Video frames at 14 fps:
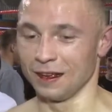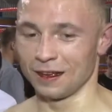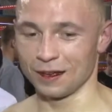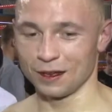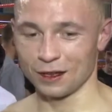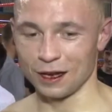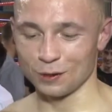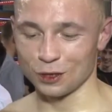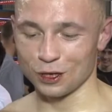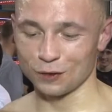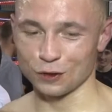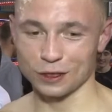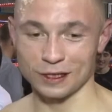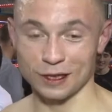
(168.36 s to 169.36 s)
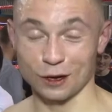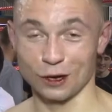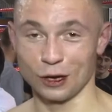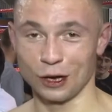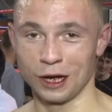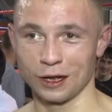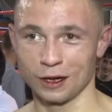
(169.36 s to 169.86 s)
No, dałem Ci wszystko,
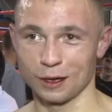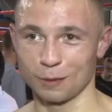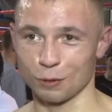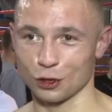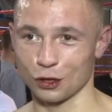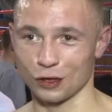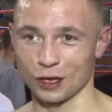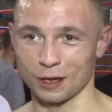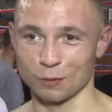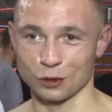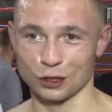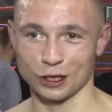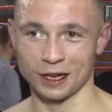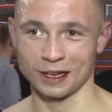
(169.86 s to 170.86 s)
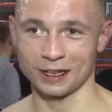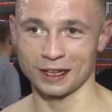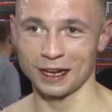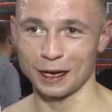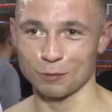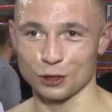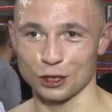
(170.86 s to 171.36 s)
e, początek może nie
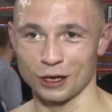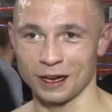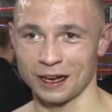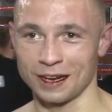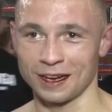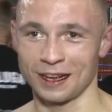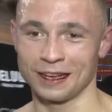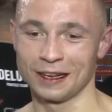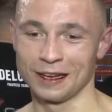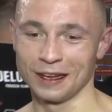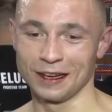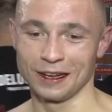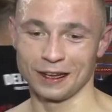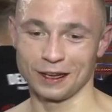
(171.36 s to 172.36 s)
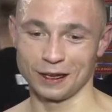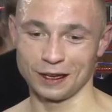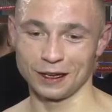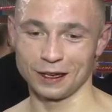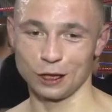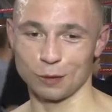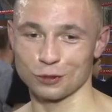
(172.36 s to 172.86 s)
najlepszy, ale e,
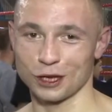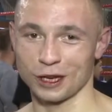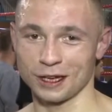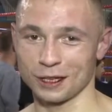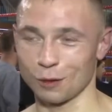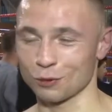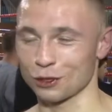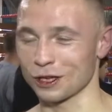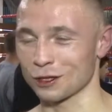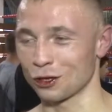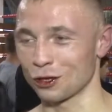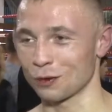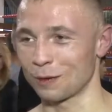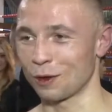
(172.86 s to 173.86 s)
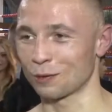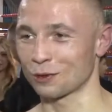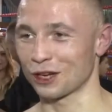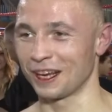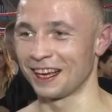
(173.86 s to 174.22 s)
dobrze, dobrze, że skończyłem dobrze.